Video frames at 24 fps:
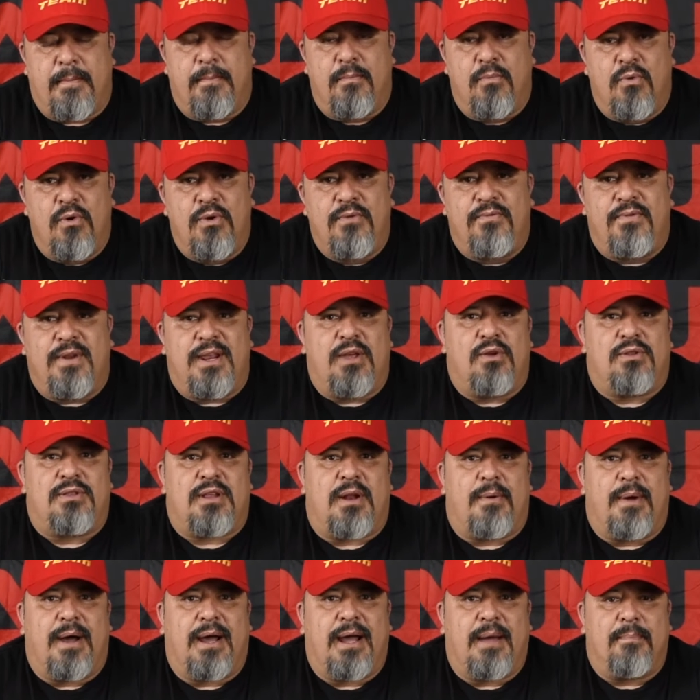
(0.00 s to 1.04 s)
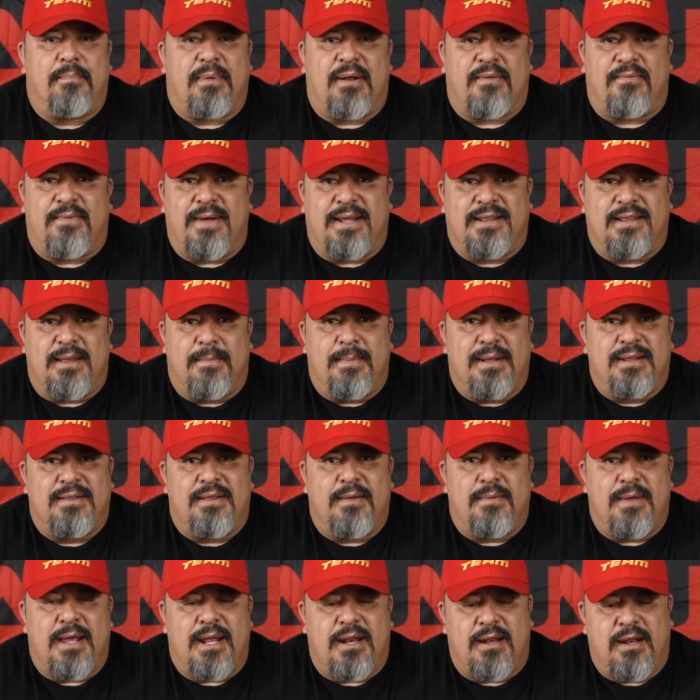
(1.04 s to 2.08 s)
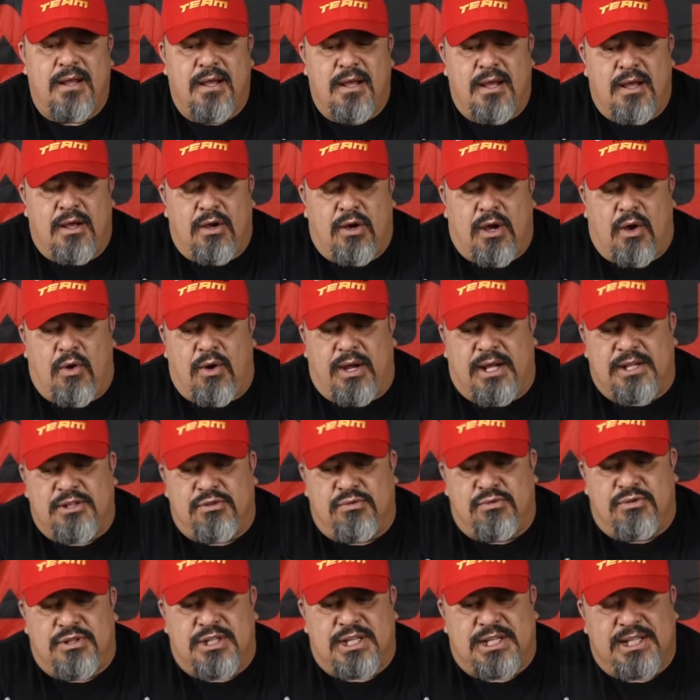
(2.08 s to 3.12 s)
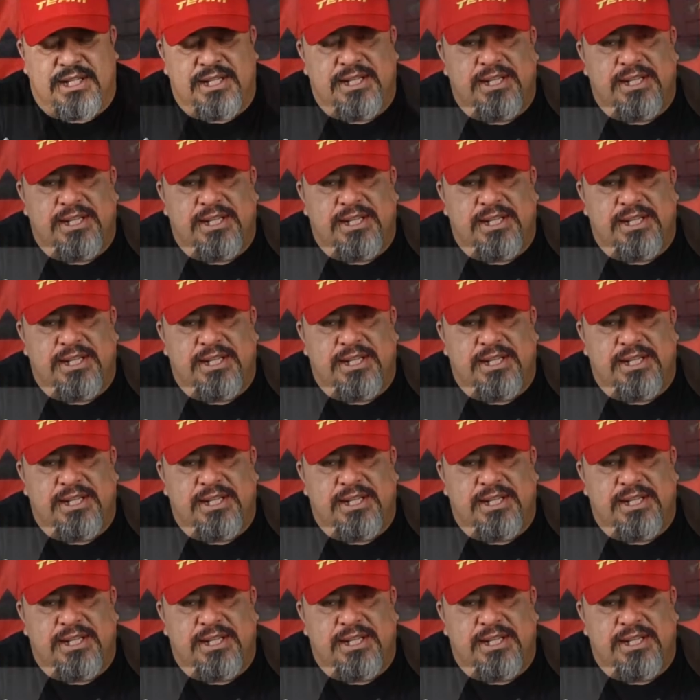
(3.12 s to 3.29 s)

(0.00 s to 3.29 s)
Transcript: muy frío, trabaja perfectamente bien, aunque su chasis